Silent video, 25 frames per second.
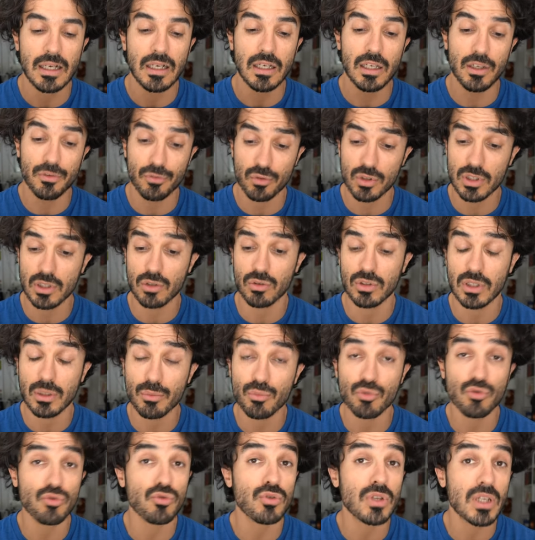Il faisait au
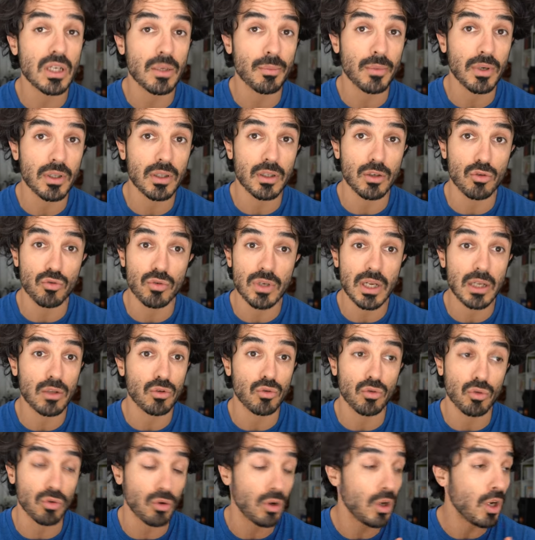début uniquement des
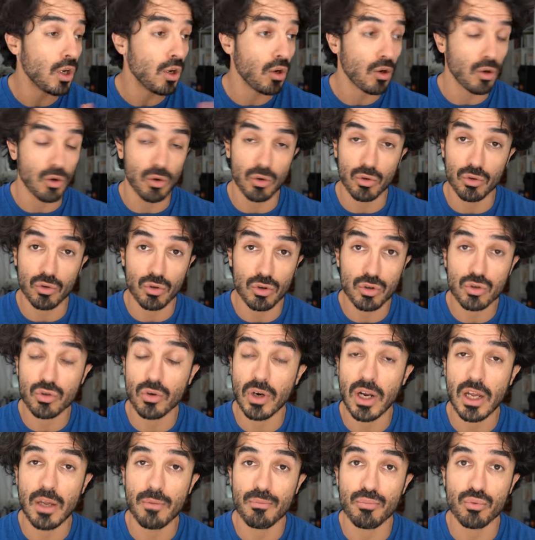lunettes euh, de
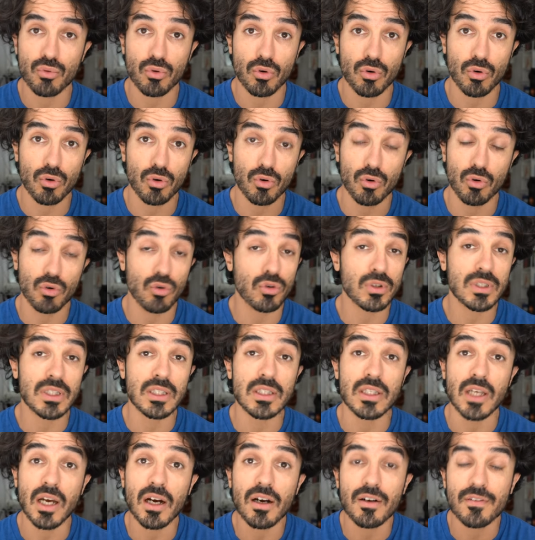soleil pour euh, au
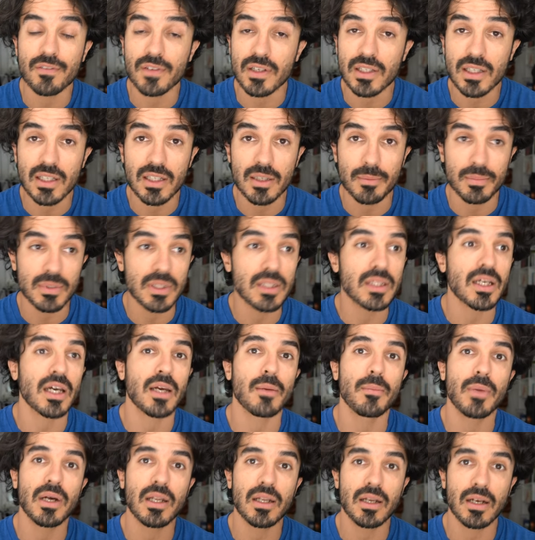quotidien en fait, des petites
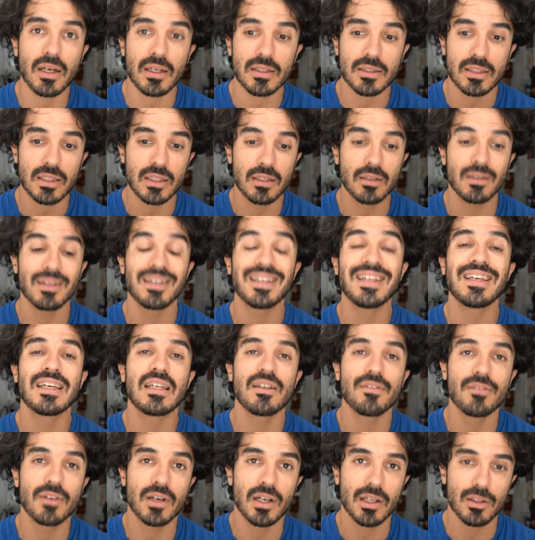Ray-Ban classiques,
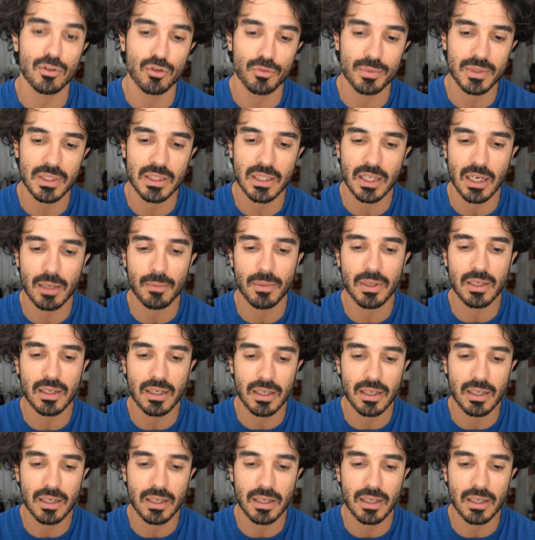l'équivalent de petites Ray-Ban